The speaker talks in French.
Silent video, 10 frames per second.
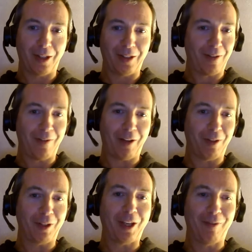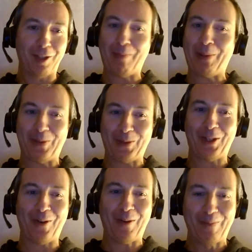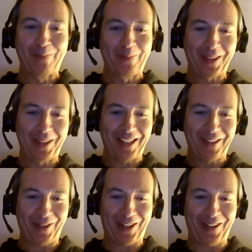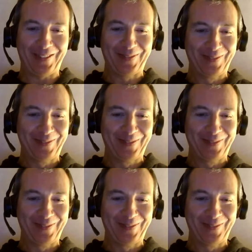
très, ça va arriver très vite et pas dans 5 ans. Voilà.